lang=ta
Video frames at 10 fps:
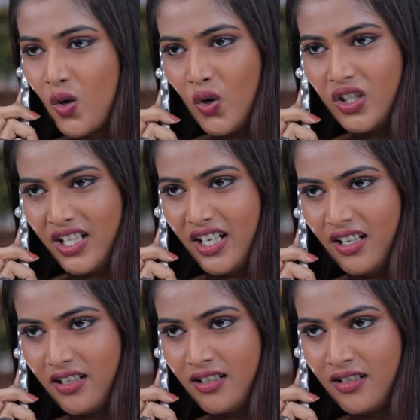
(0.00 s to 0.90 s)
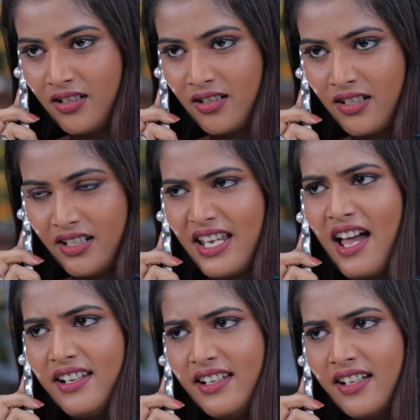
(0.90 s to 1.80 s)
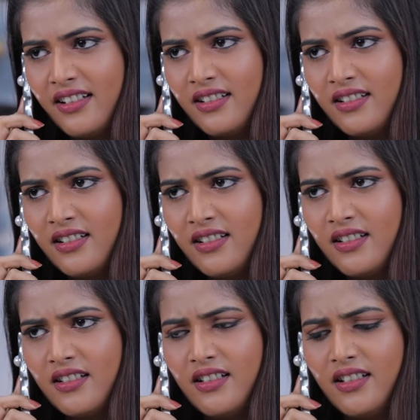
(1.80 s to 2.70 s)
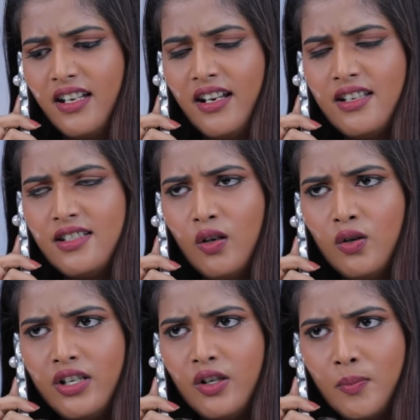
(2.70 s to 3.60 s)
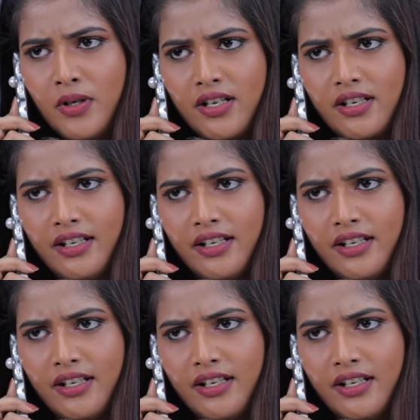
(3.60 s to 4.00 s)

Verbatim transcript: சகோதரியா யார் நீங்க என்ன சகோதரின்னு